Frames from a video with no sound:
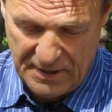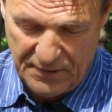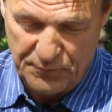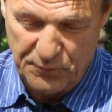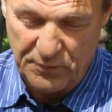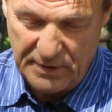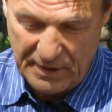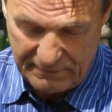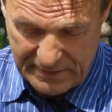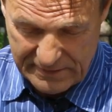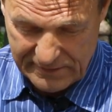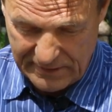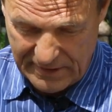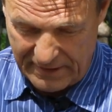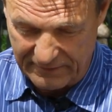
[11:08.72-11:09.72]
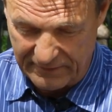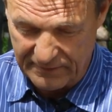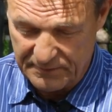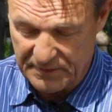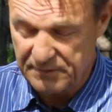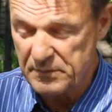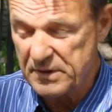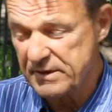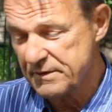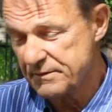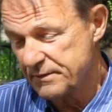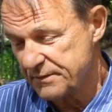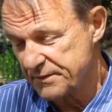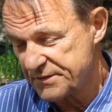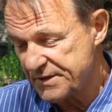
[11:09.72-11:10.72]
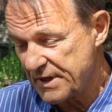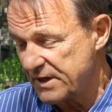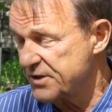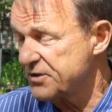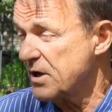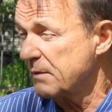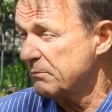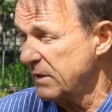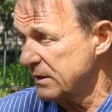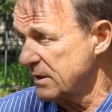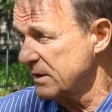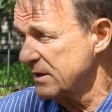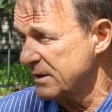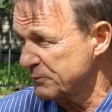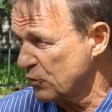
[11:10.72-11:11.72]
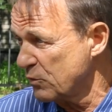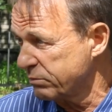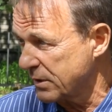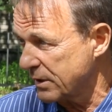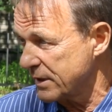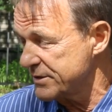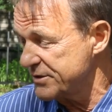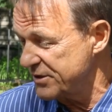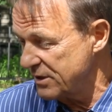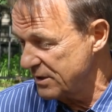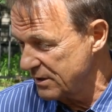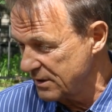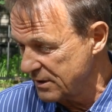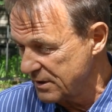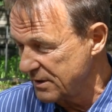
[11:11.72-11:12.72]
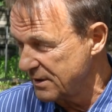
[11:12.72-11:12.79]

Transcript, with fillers: Ну, я возглавил. И мы стали обладателем Кубка России